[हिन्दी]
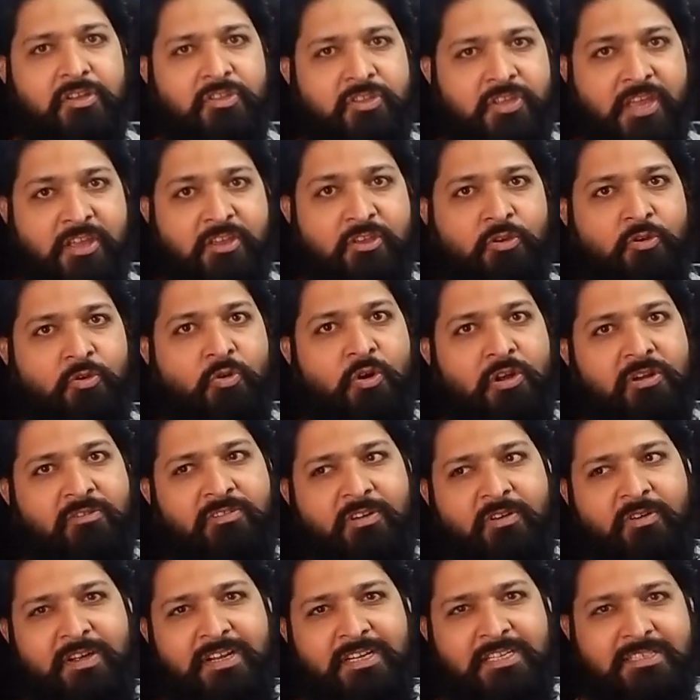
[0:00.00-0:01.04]
थैंक यू ऑल
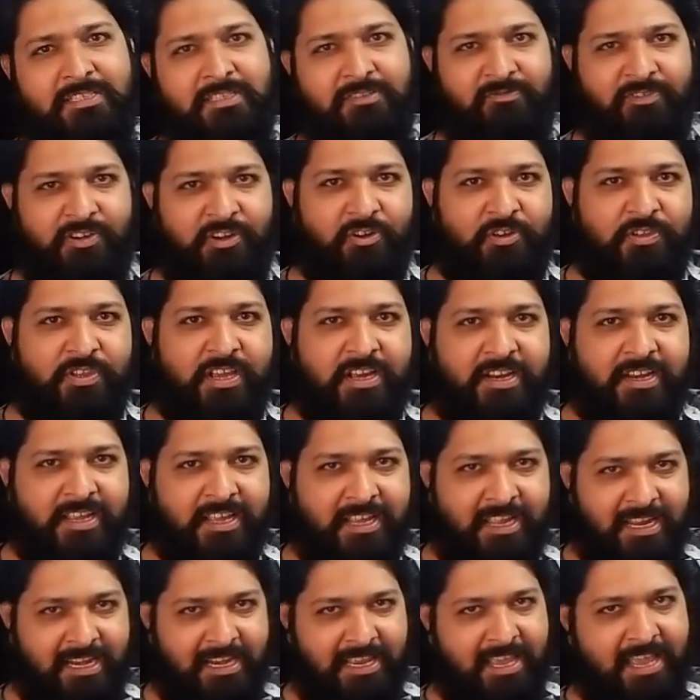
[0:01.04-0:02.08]
व्यूवर्स वीडियो देखने
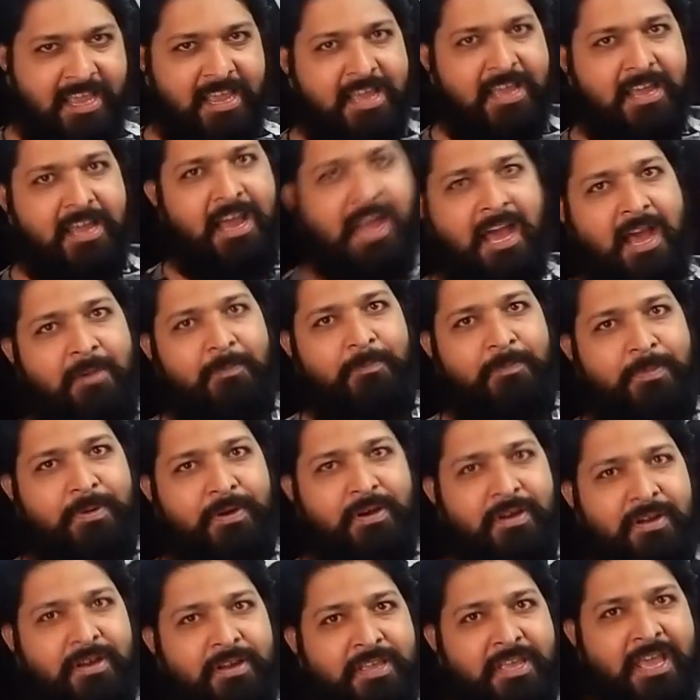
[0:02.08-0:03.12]
के लिए आप
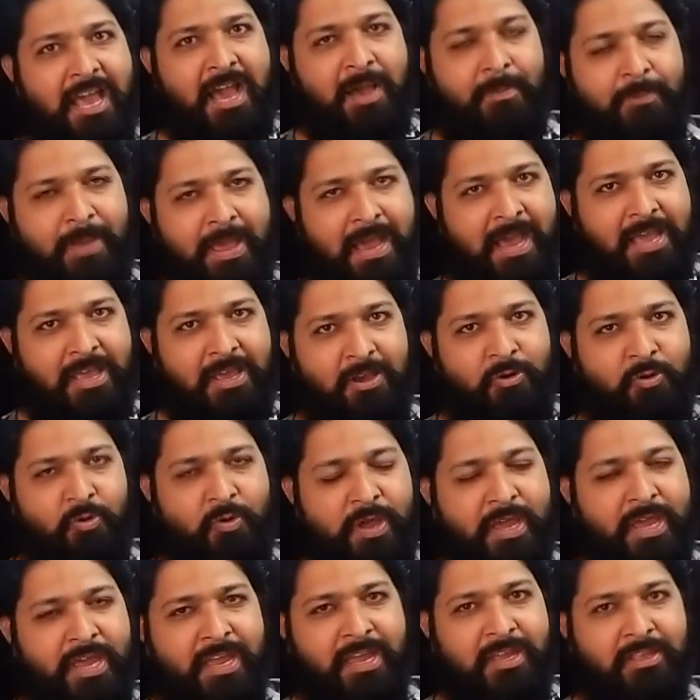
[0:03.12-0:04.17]
यहाँ पे आए
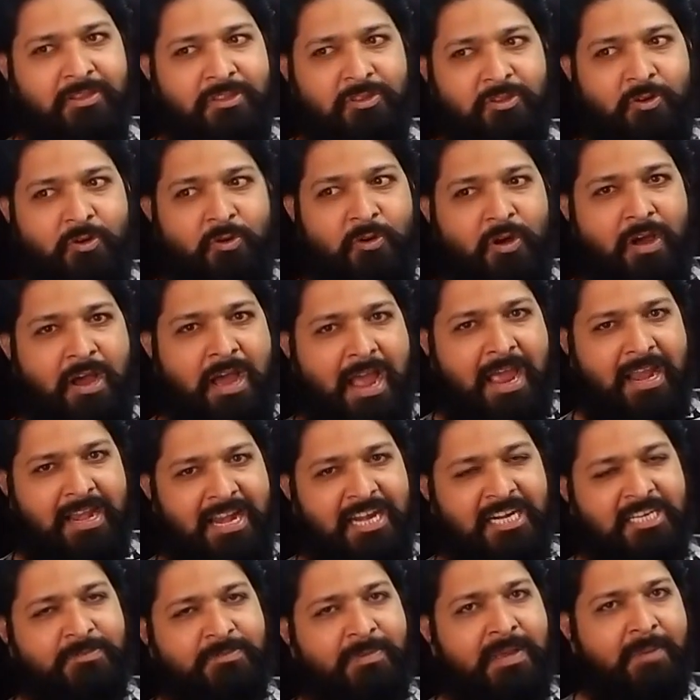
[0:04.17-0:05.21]
हुए हैं तो
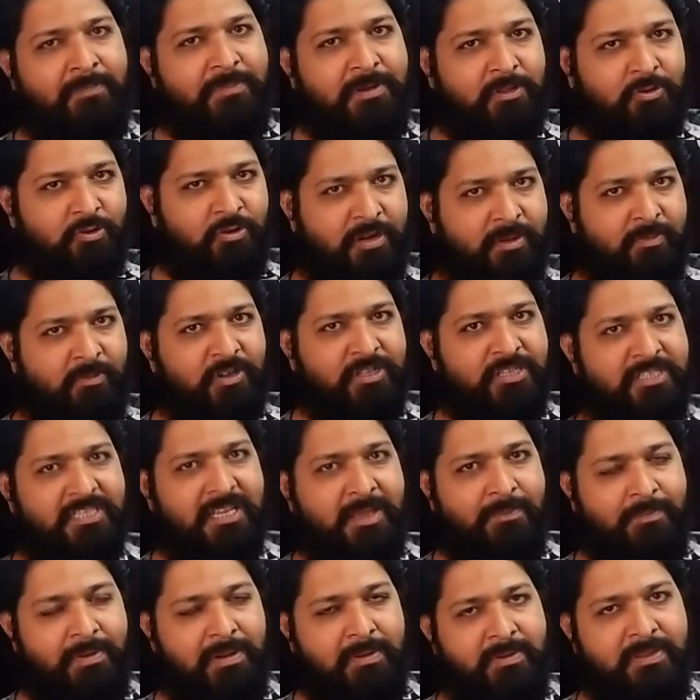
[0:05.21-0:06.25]
हाईलाइट्स में आपने थोड़े बहुत
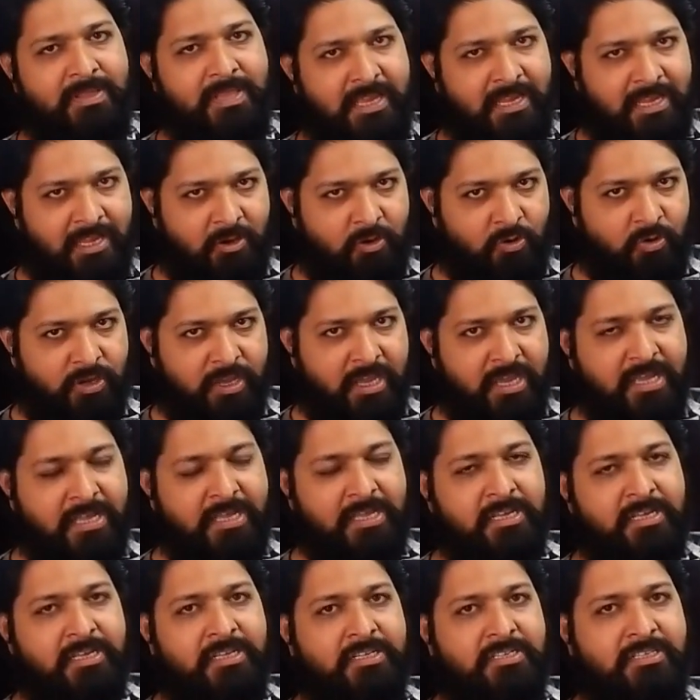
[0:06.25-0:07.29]
सैंपल भी देखे होंगे
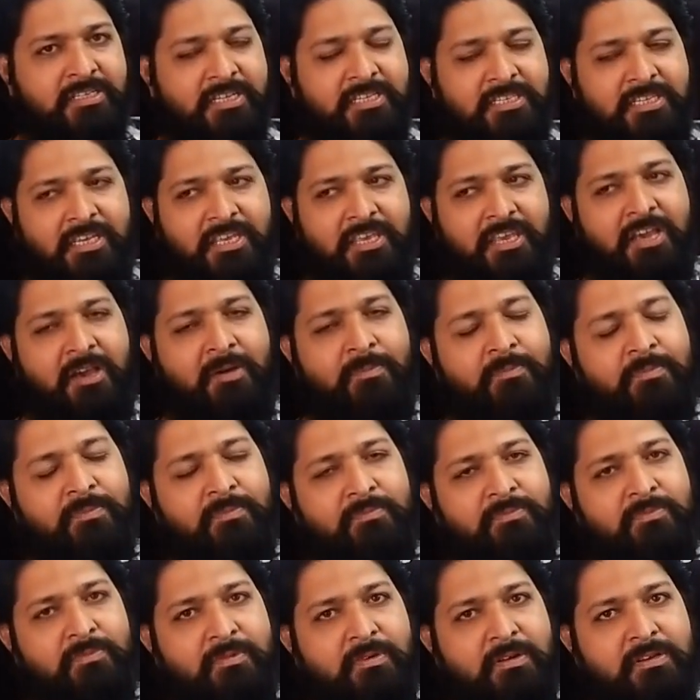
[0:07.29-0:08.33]
जैसे कि हम
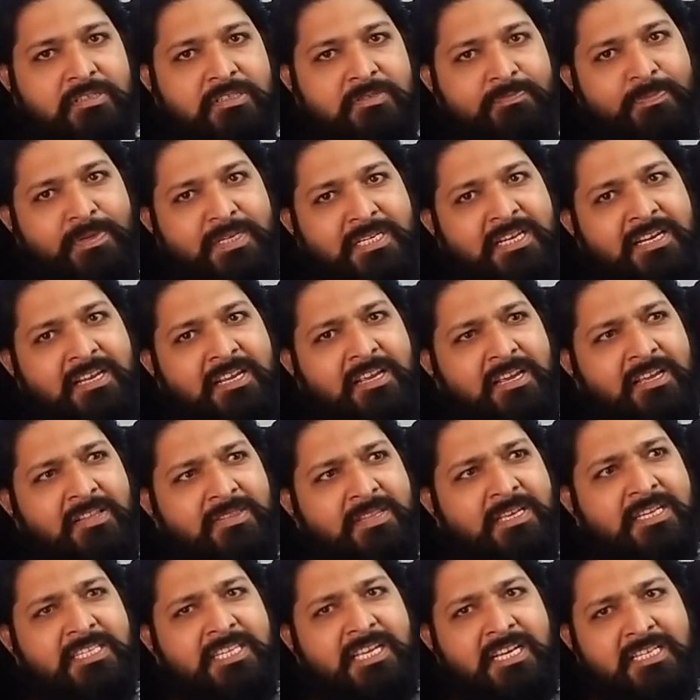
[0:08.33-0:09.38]
पिछले
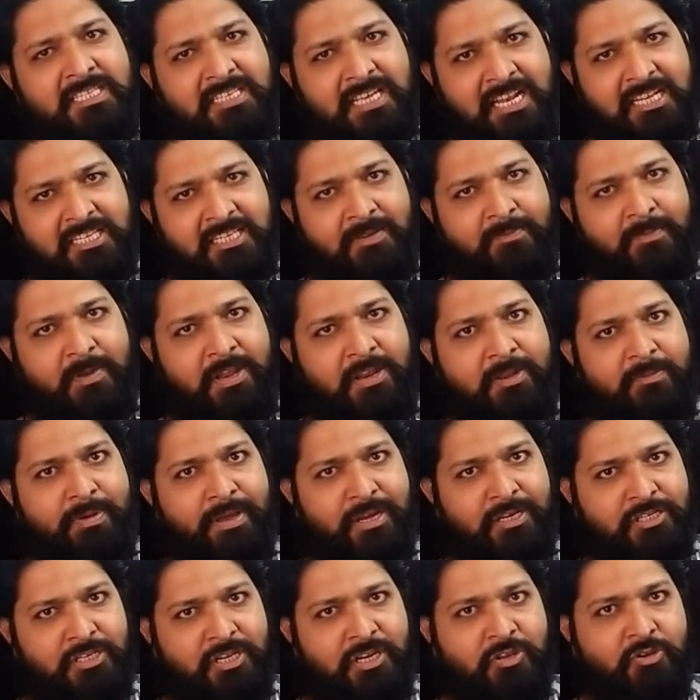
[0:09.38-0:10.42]
दस एक साल से
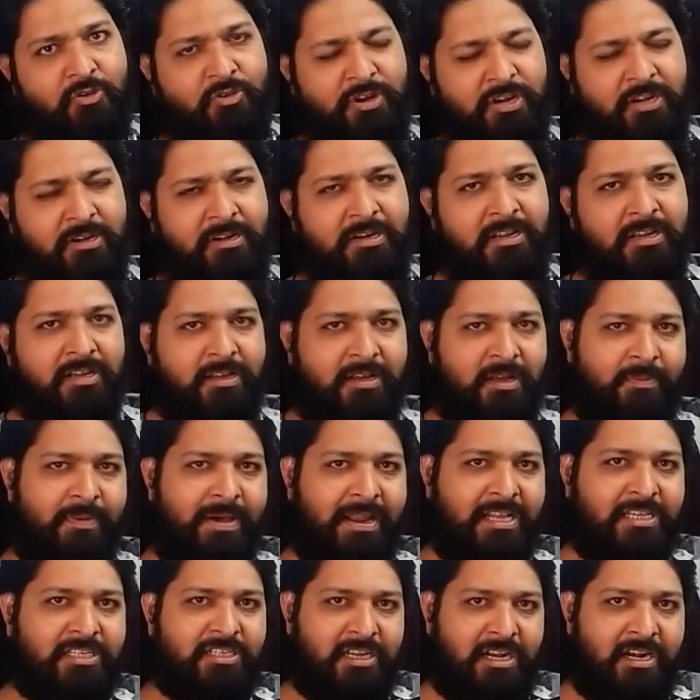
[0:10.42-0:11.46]
मैन्युफैक्चरिंग यूनिट
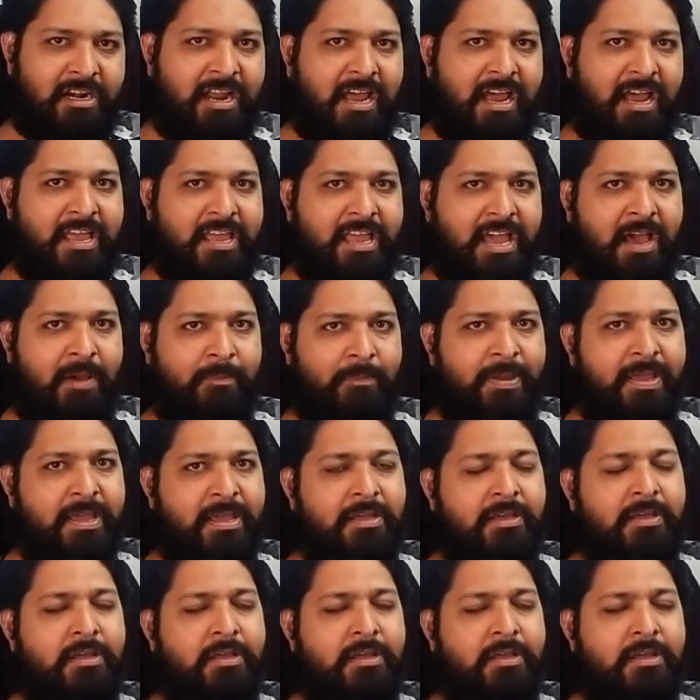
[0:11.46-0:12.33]
हमारा चल रहा है यहाँ पे